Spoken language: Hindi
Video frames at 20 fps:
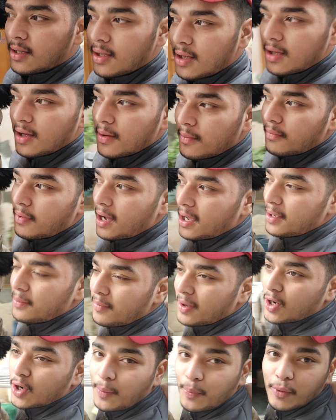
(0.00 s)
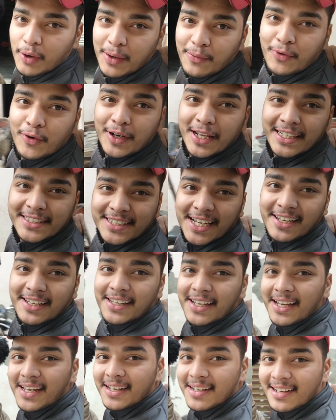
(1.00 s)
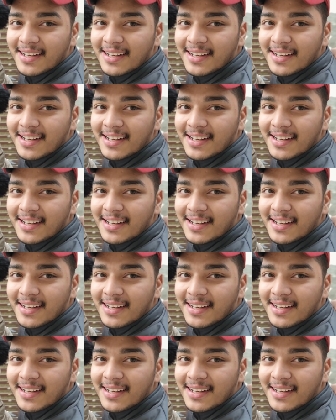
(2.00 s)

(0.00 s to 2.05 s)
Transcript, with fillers: ये हमारे साथ हैं भाई मेरे को पूरी फुटेज चाहिए